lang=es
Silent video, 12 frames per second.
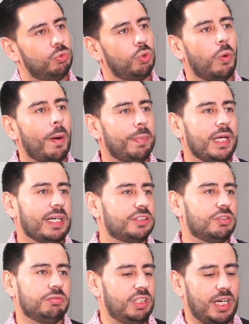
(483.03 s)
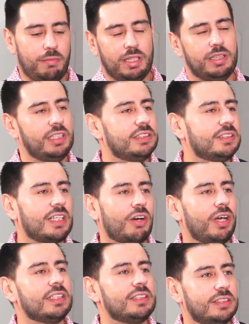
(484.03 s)
tu aplicación, digamos, la tienes
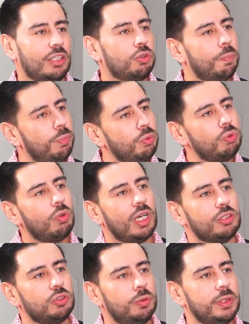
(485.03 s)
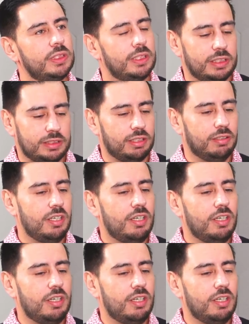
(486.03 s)
desarrollada hasta cierto punto, la subes y te dicen,